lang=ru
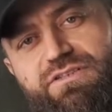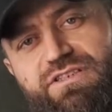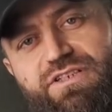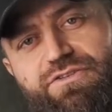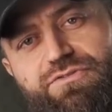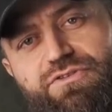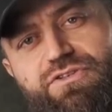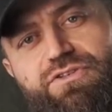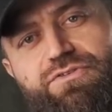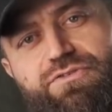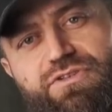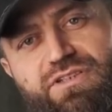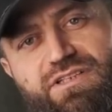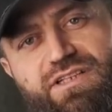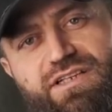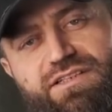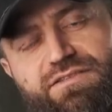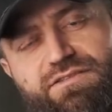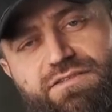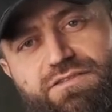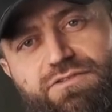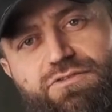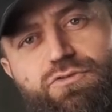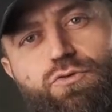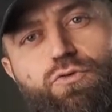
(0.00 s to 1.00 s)

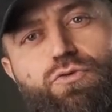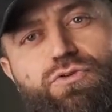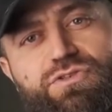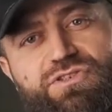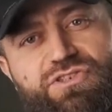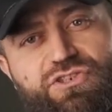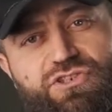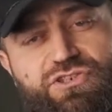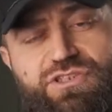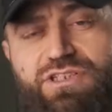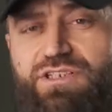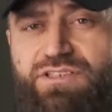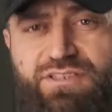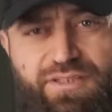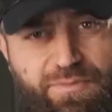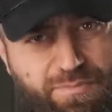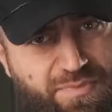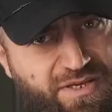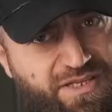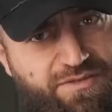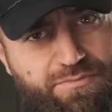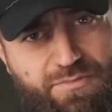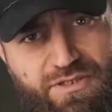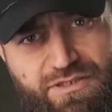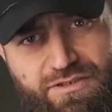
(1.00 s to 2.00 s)
9.19 скорость
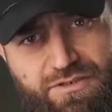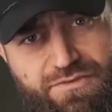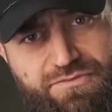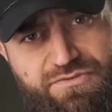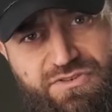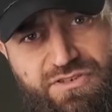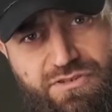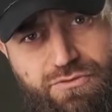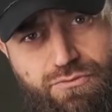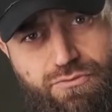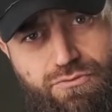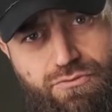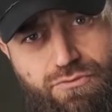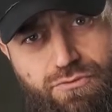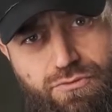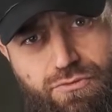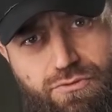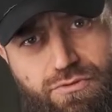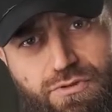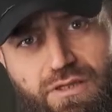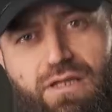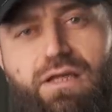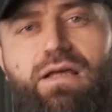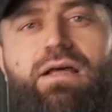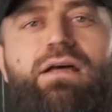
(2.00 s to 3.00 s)
405 метров в секунду,
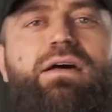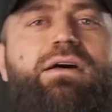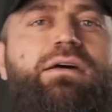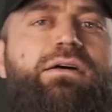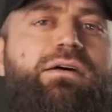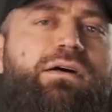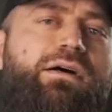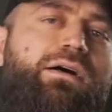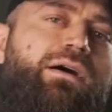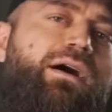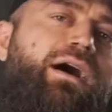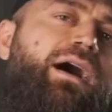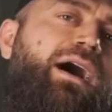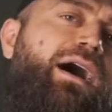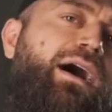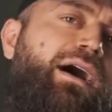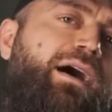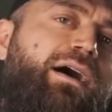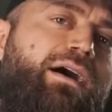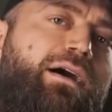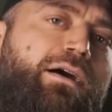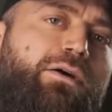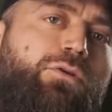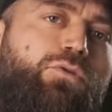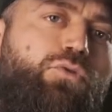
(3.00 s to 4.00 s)

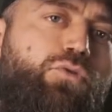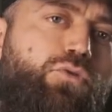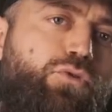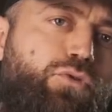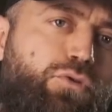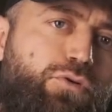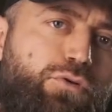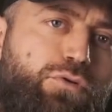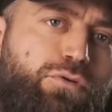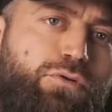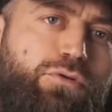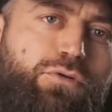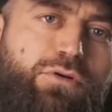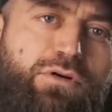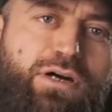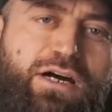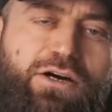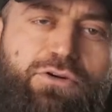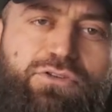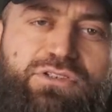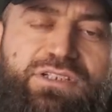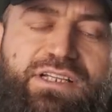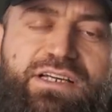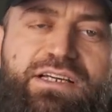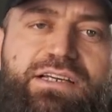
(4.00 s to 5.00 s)
а у
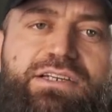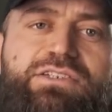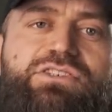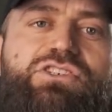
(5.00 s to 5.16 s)
Алтая